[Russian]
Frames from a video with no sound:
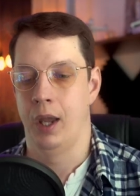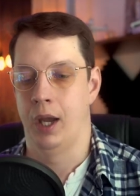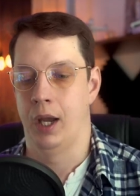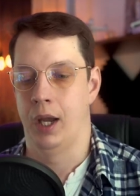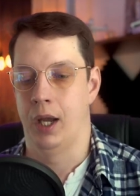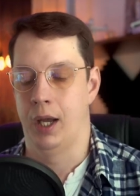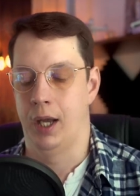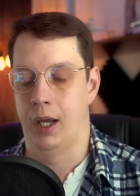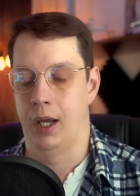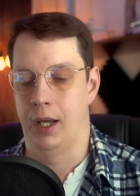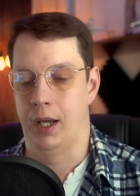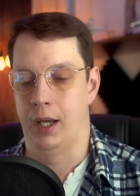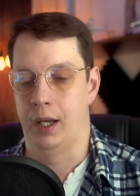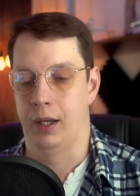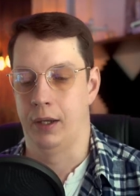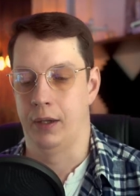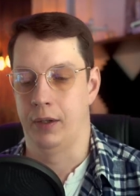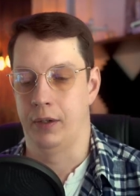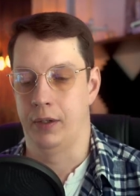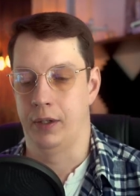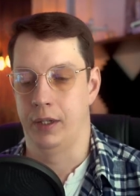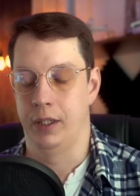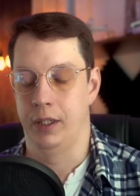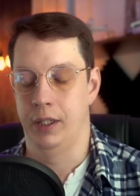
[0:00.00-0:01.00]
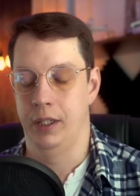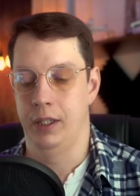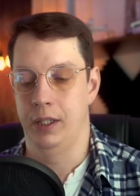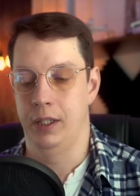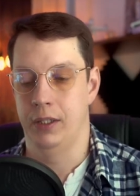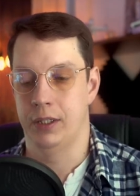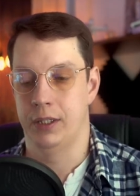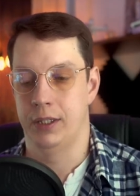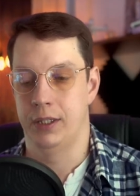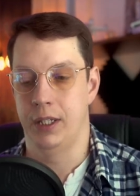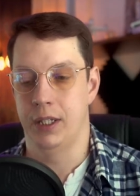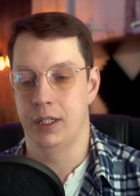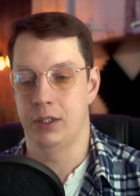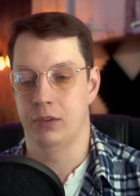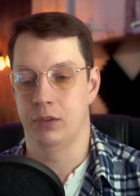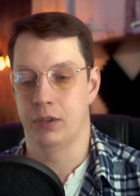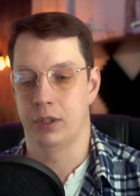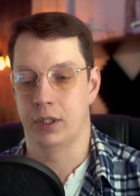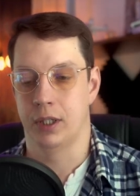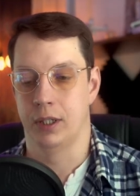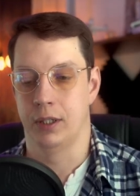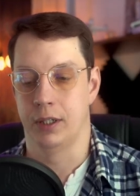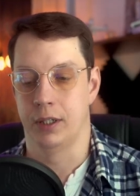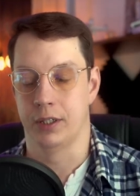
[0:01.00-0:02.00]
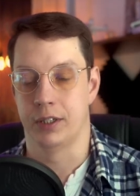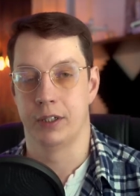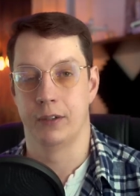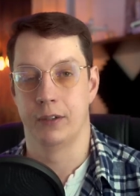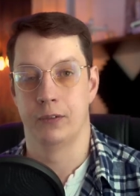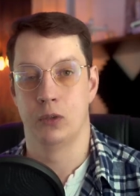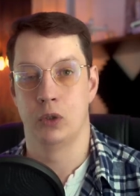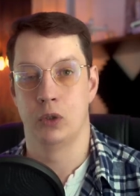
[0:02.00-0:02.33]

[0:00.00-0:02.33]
А, и здесь вот основное